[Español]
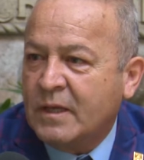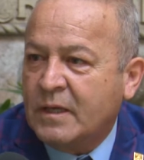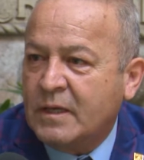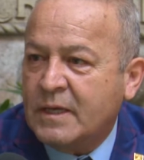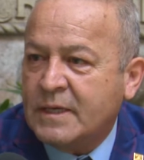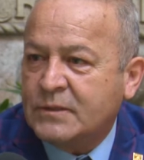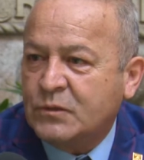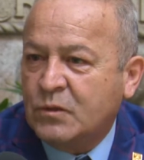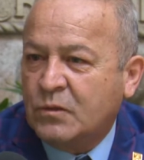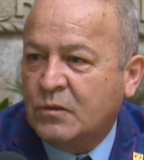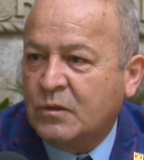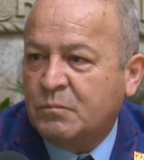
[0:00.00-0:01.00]
y
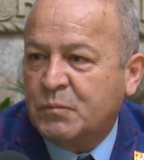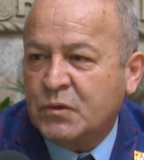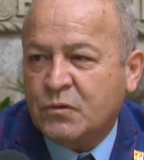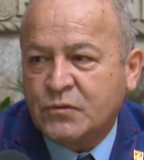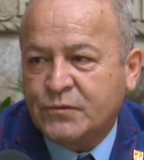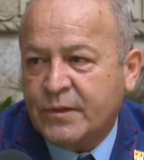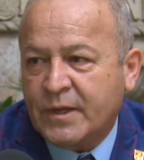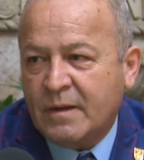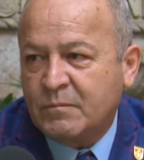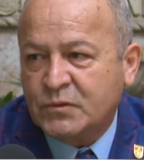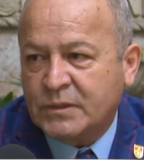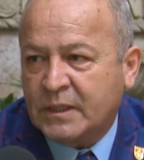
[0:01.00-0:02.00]
esto pues
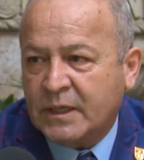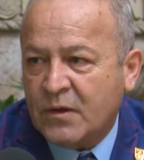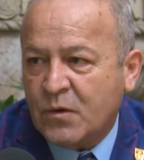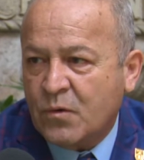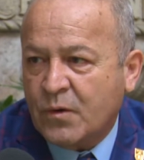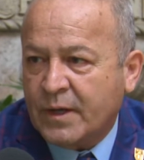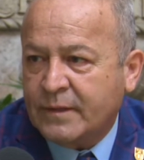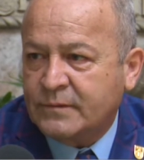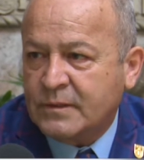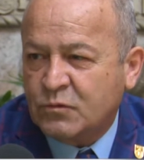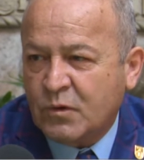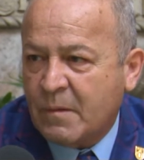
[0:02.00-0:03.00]
consideramos de que no
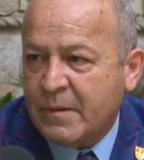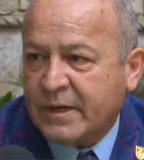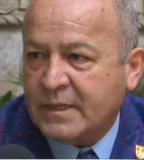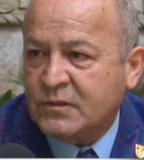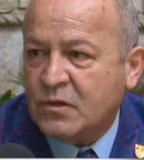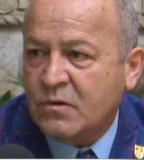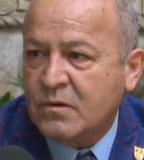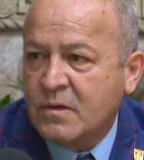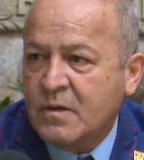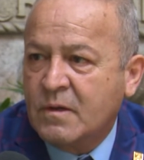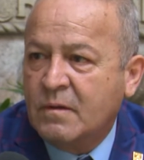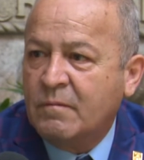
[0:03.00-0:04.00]
es, es una aberración
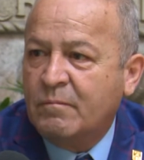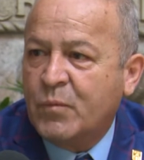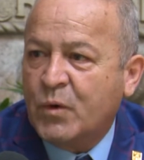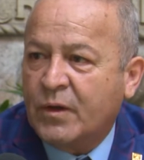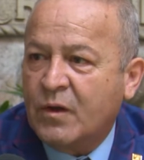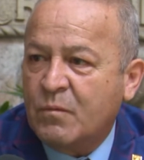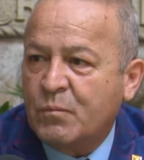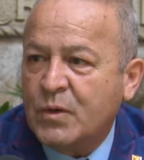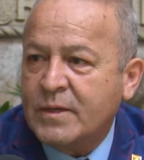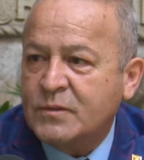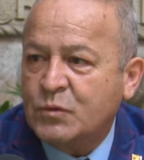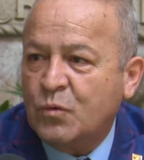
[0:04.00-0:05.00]
porque no
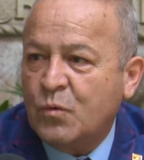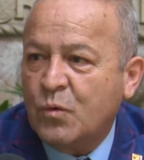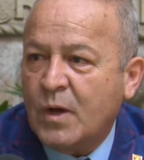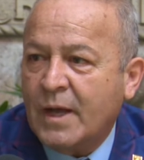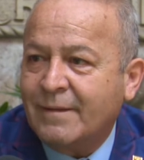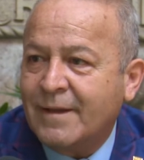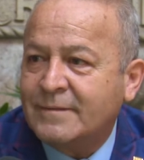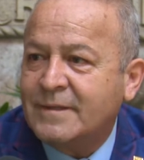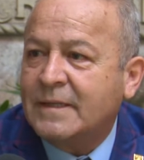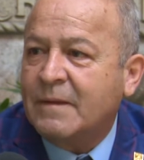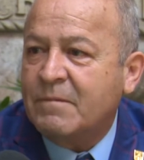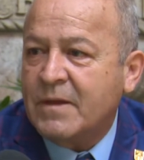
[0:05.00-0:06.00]
puedes tú andar
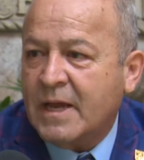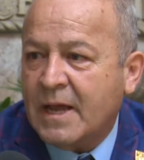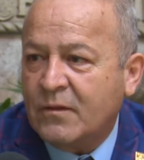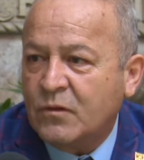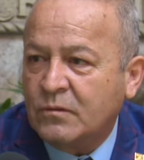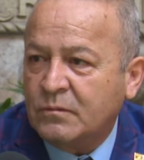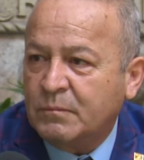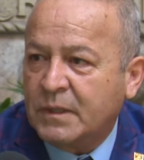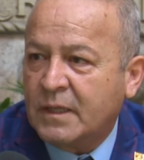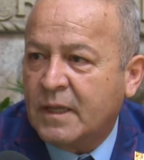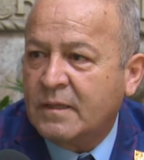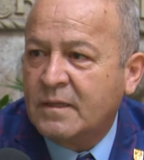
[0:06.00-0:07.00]
certificando,
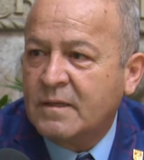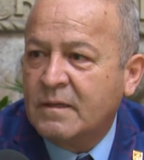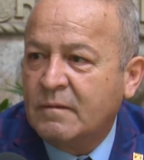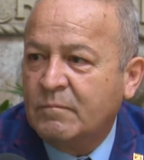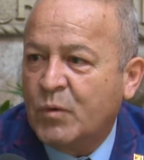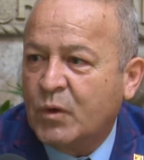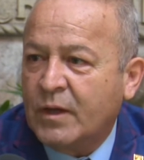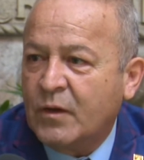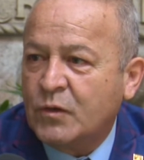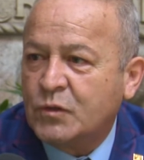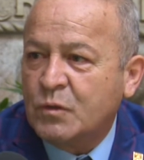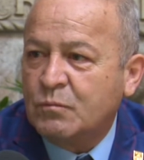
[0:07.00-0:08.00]
¿verdad? Porque
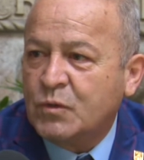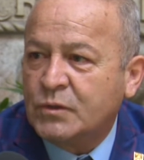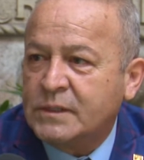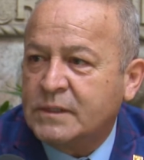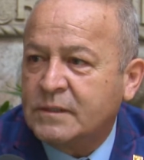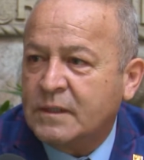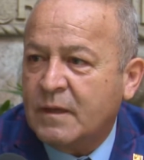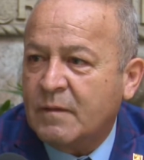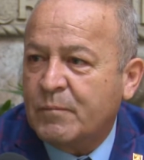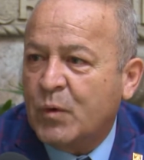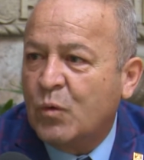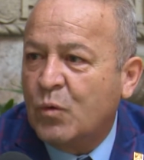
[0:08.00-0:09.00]
no somos este
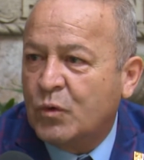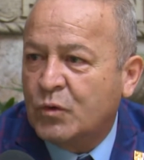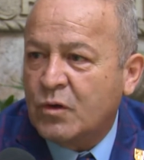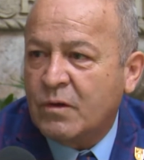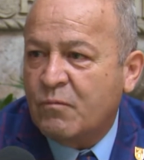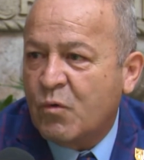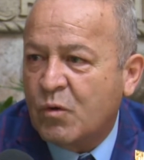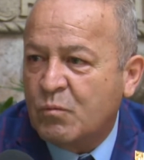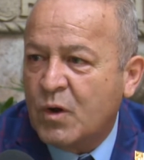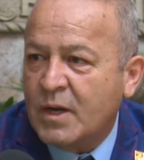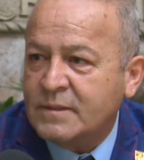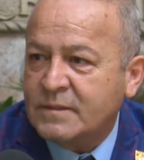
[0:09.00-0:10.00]
producto ni
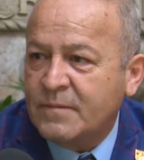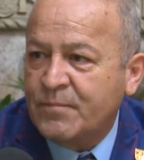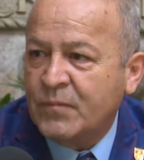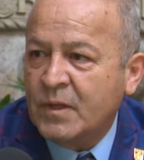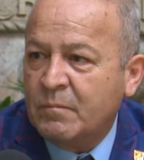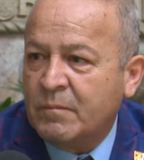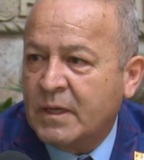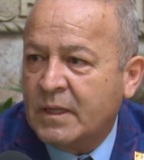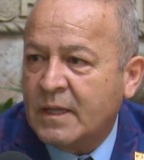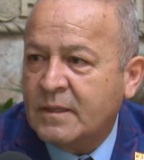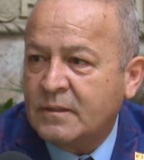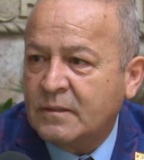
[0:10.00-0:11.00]
fórmulas,
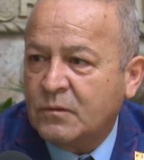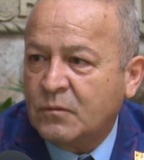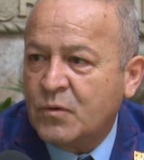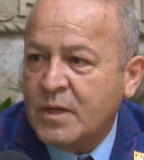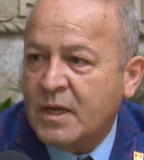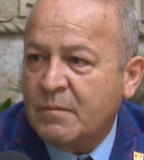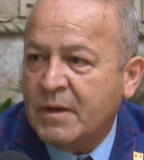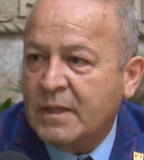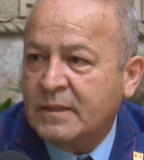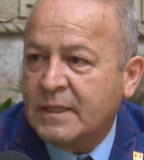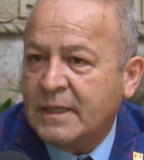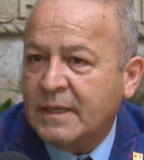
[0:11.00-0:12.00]
¿verdad?
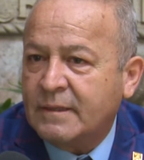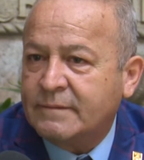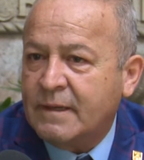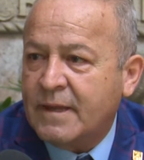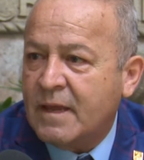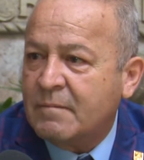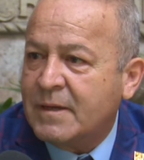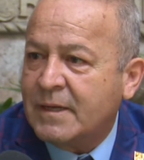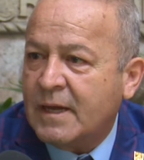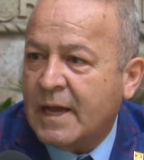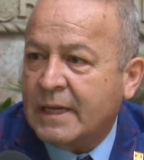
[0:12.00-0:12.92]
Únicamente se le llama